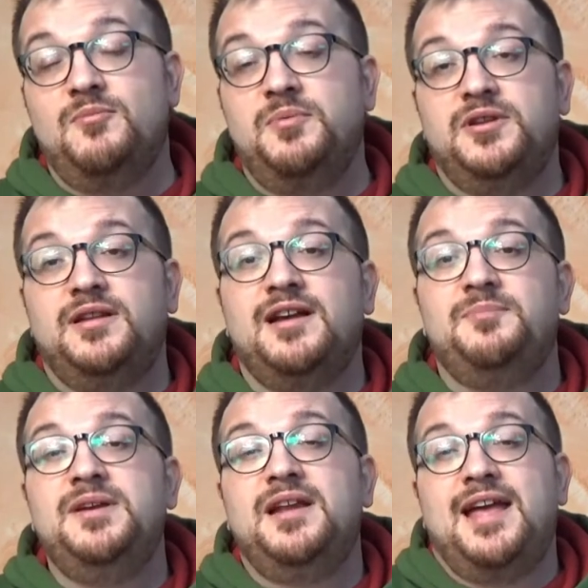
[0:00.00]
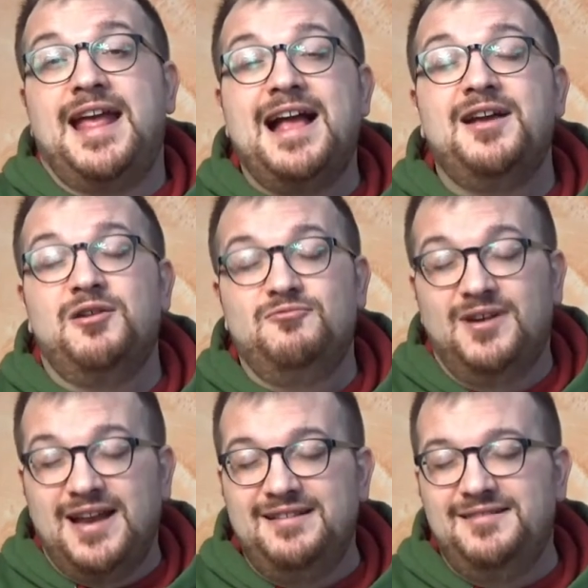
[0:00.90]
come potete capire è anche
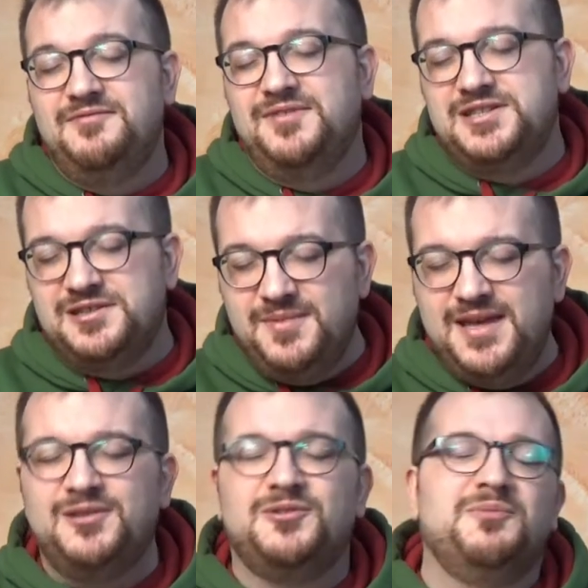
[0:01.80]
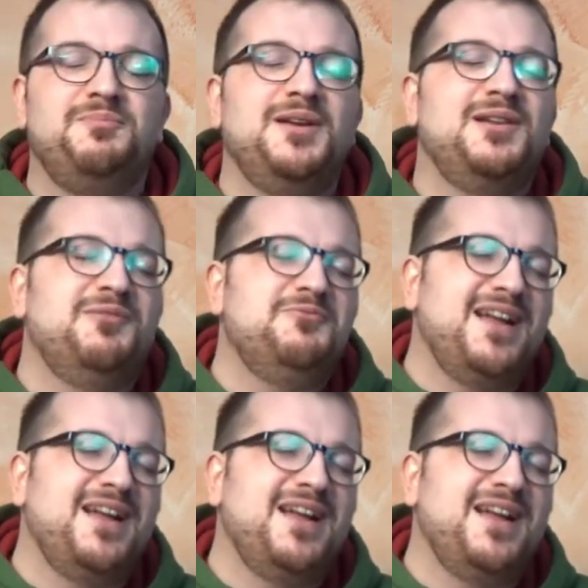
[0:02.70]
un grande investimento per